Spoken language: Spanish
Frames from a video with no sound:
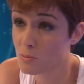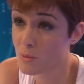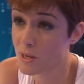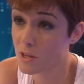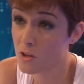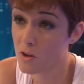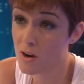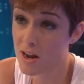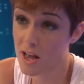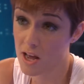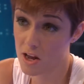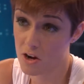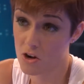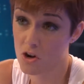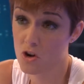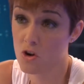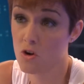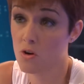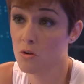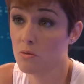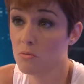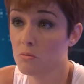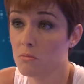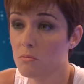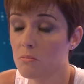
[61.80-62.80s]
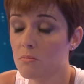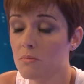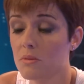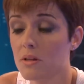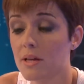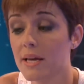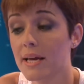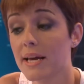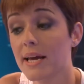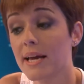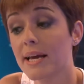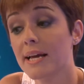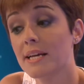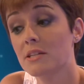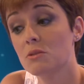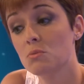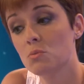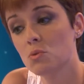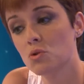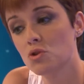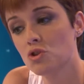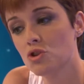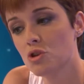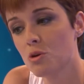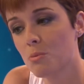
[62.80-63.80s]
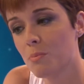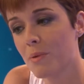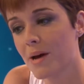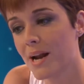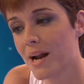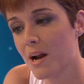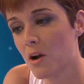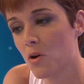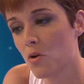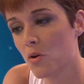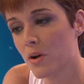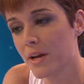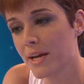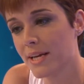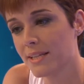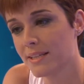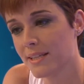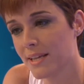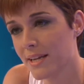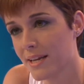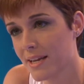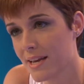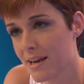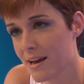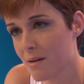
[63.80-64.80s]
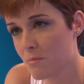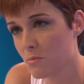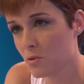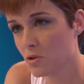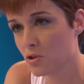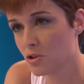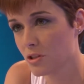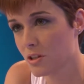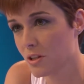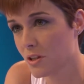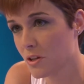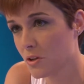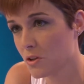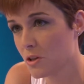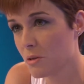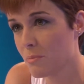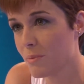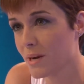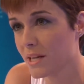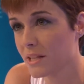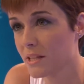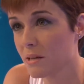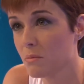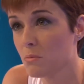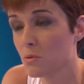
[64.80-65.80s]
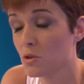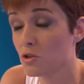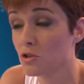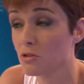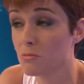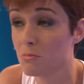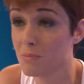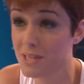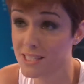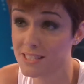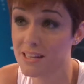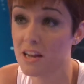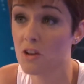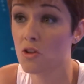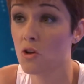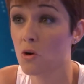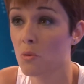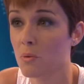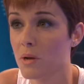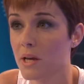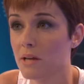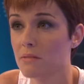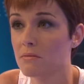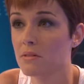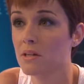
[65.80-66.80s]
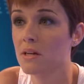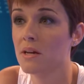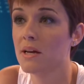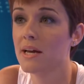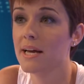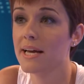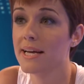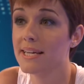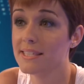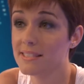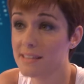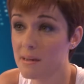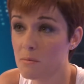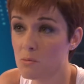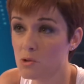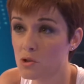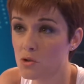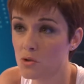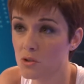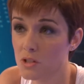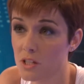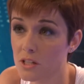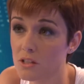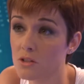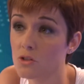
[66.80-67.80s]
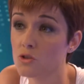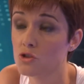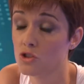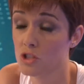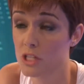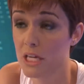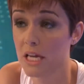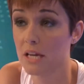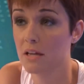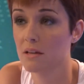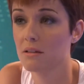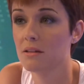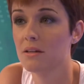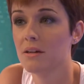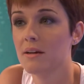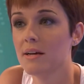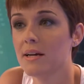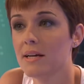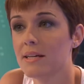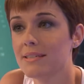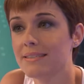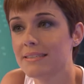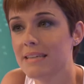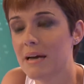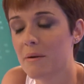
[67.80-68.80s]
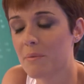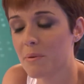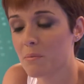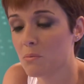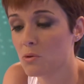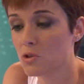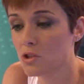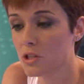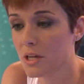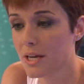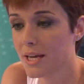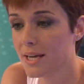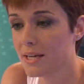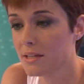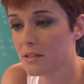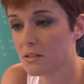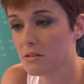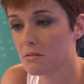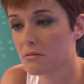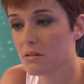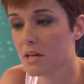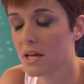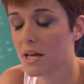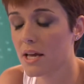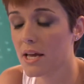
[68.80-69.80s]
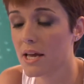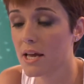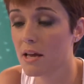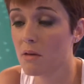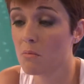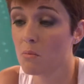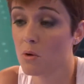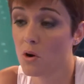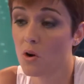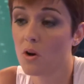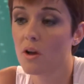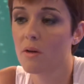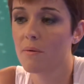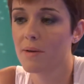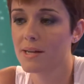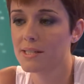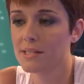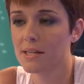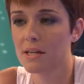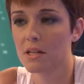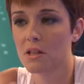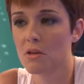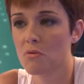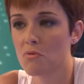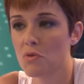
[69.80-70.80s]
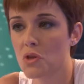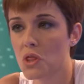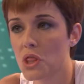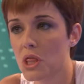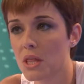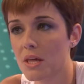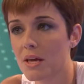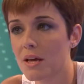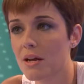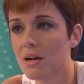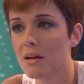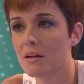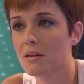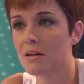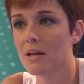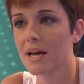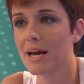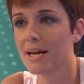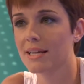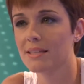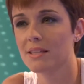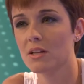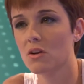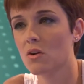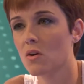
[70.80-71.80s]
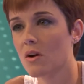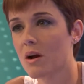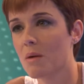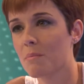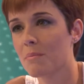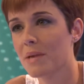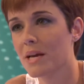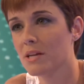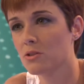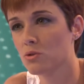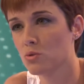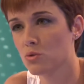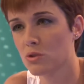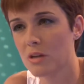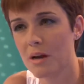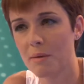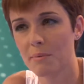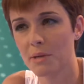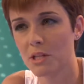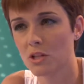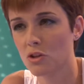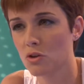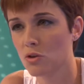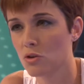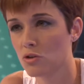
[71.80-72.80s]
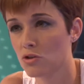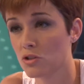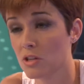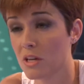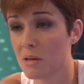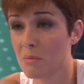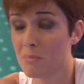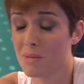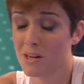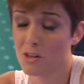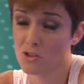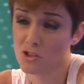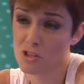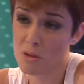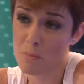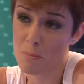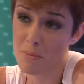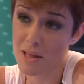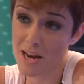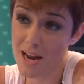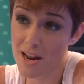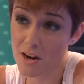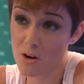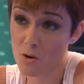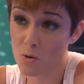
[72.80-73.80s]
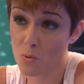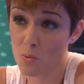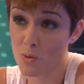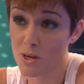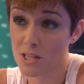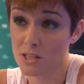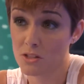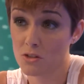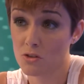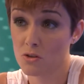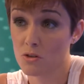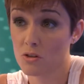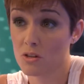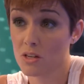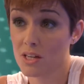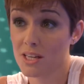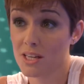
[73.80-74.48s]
española? No. ¿Es mucho para lo que teníamos y de dónde partimos? Más del doble. ¿Estamos contentos? Sí. Sabemos que, es, eh, bueno, que va a ser difícil, la gente no cambia sus hábitos y menos en verano cuando